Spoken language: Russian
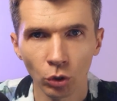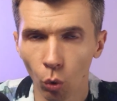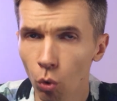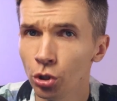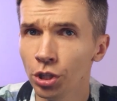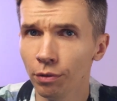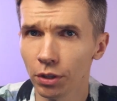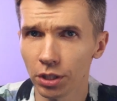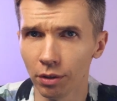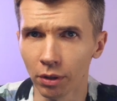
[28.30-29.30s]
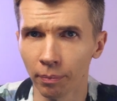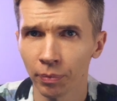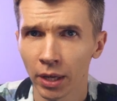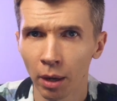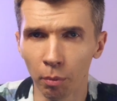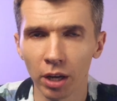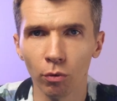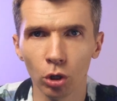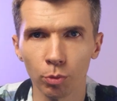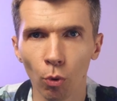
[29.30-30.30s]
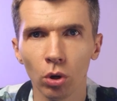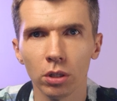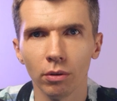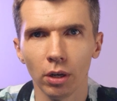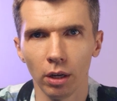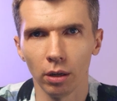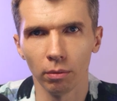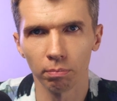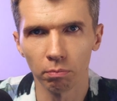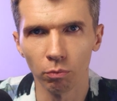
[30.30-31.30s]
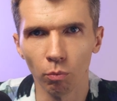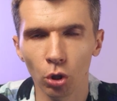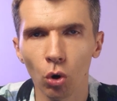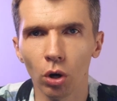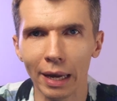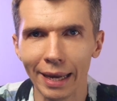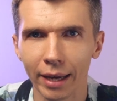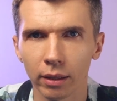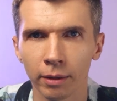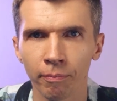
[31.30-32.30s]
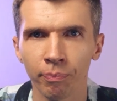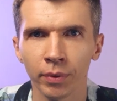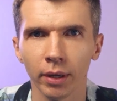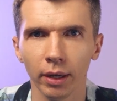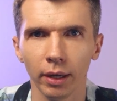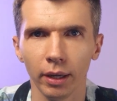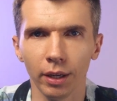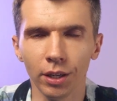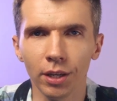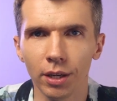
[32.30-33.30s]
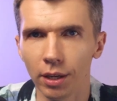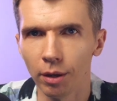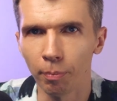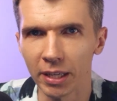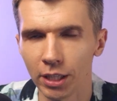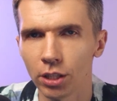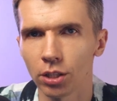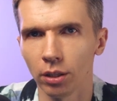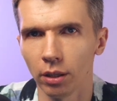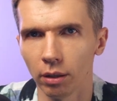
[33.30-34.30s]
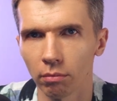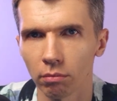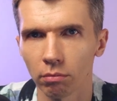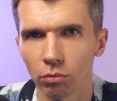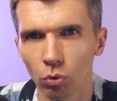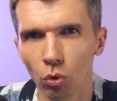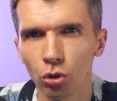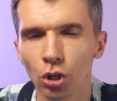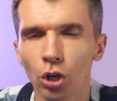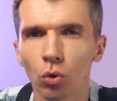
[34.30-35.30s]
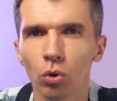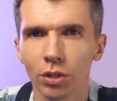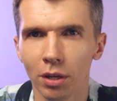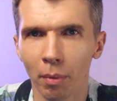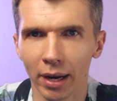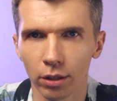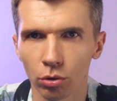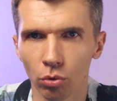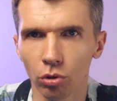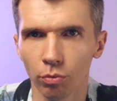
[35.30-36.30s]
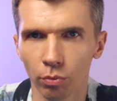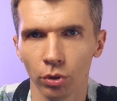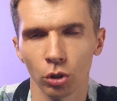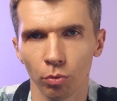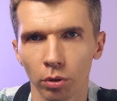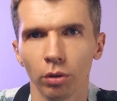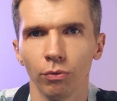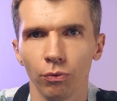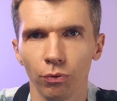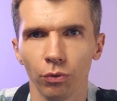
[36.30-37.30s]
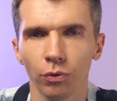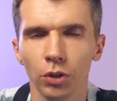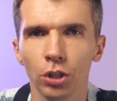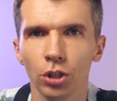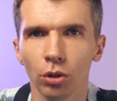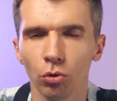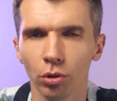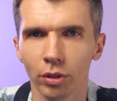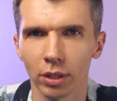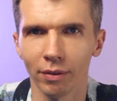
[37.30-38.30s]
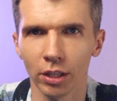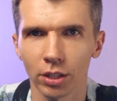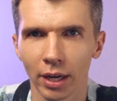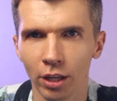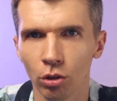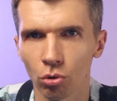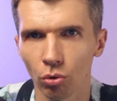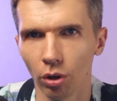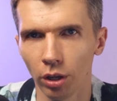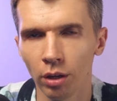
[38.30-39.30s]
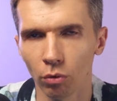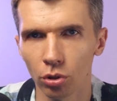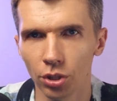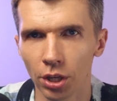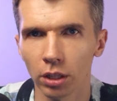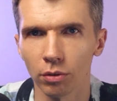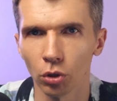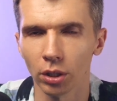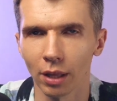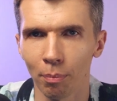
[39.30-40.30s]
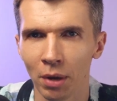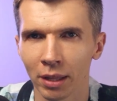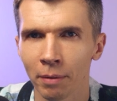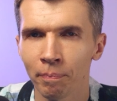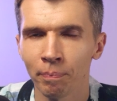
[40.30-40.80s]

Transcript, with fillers: очень эффективен. Мы его использовали много лет, э, и позиции, ну, очень легко занимались. То есть нужно было внести ключевые слова на страницу и вот сделать вот этот обмен.